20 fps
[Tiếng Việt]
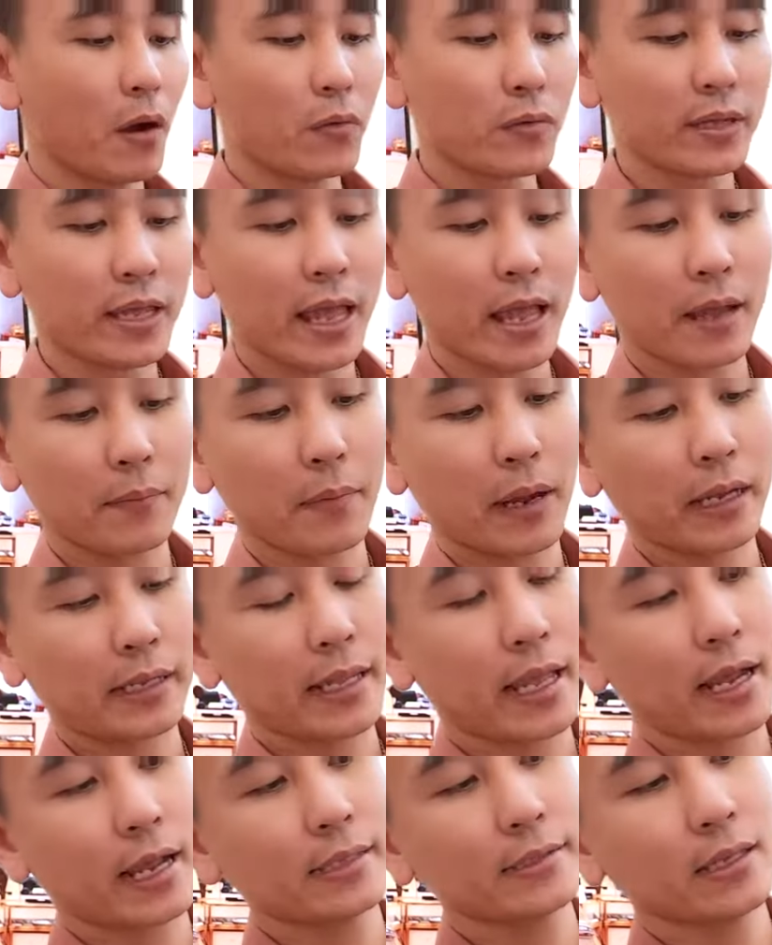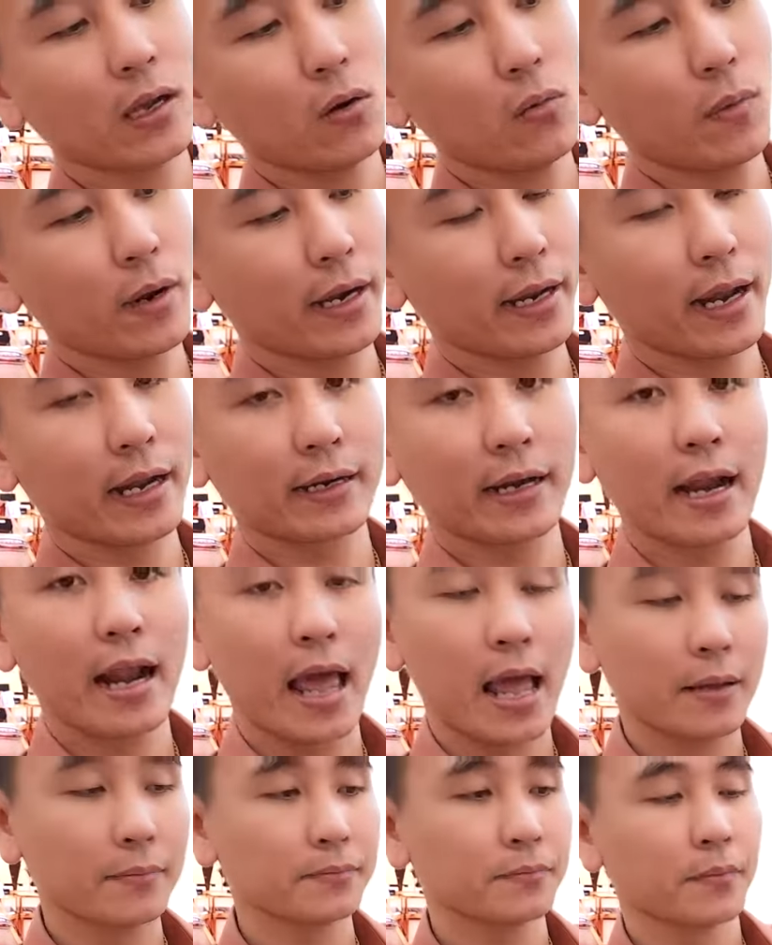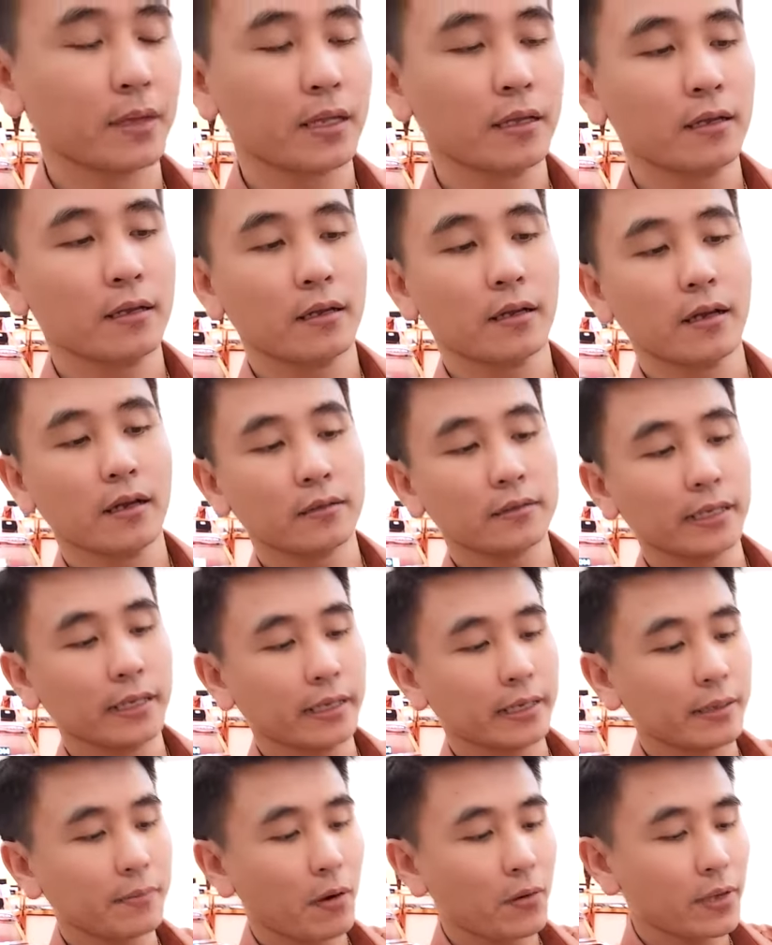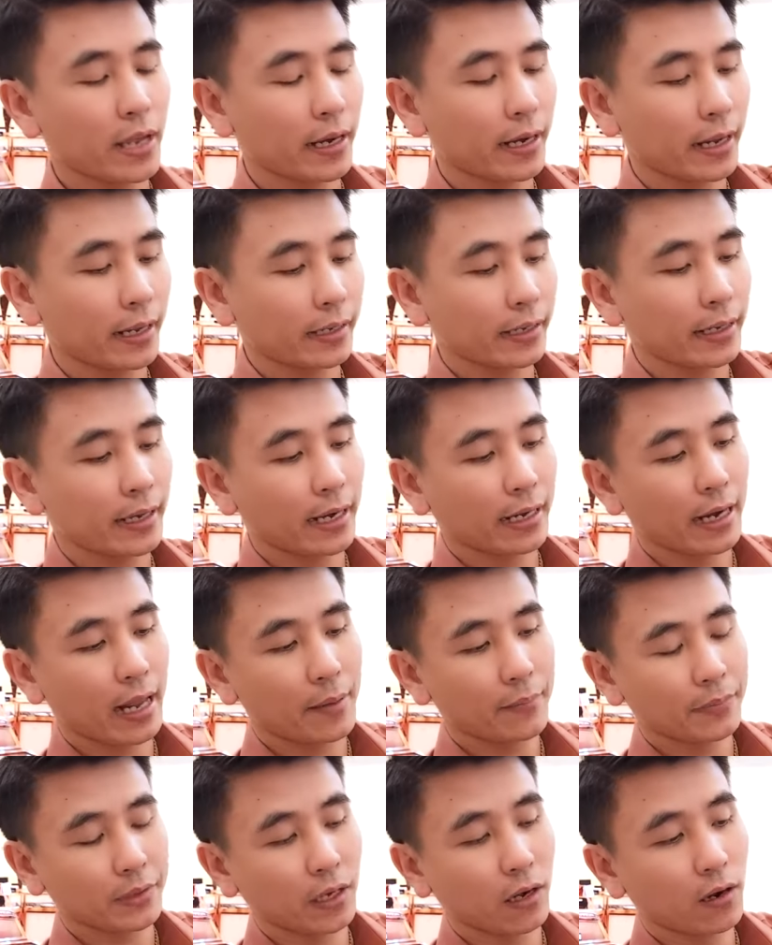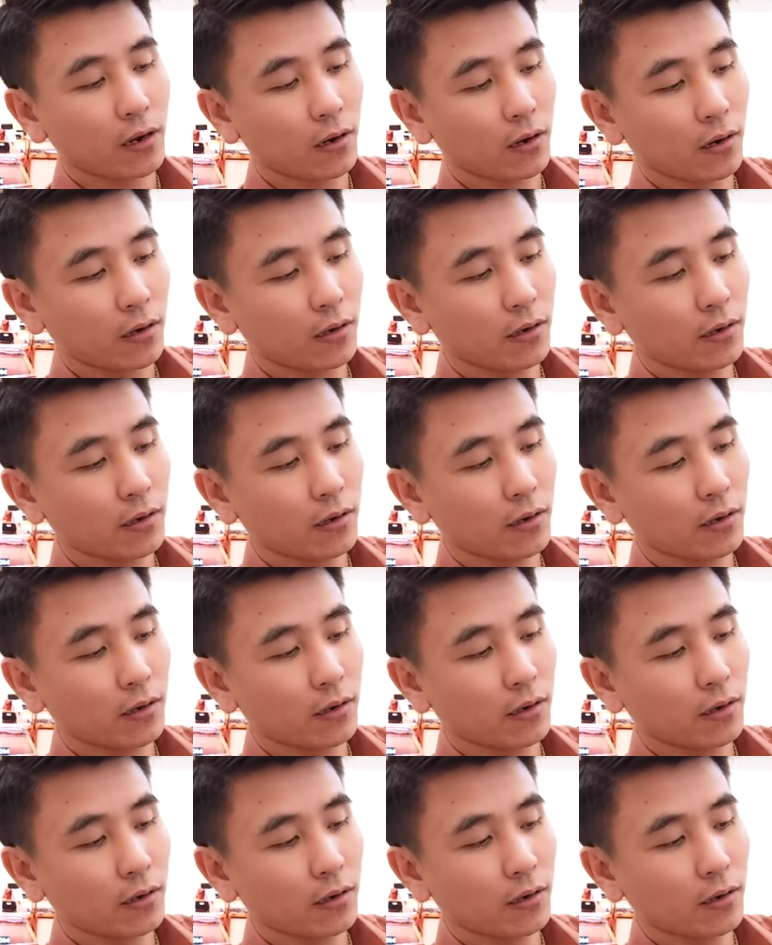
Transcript: da bằng da cá sấu mà kỳ lăng đã làm à, thì cái bao da này kỳ lăng làm cho